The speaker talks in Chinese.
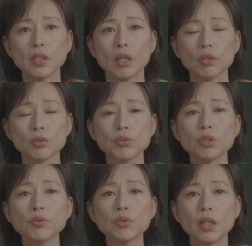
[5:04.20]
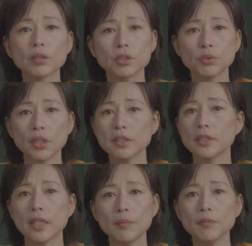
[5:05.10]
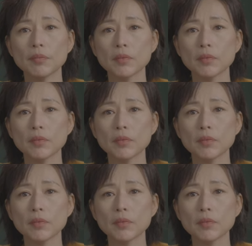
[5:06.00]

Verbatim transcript: 道，最重要的是赚钱，